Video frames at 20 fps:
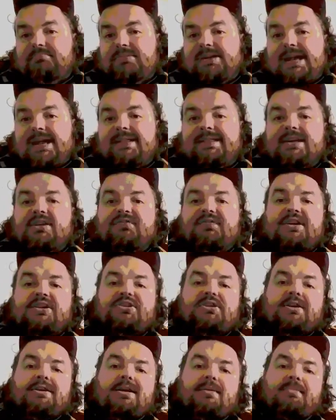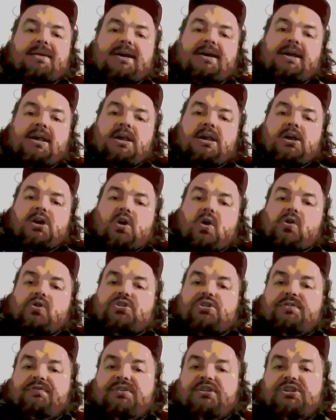Nie, na świecie nie ma
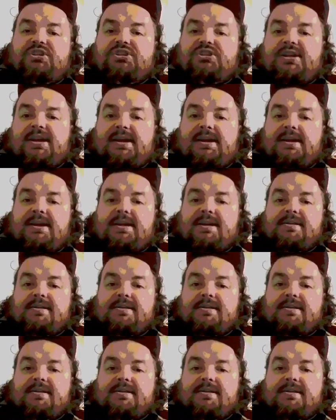oczywiście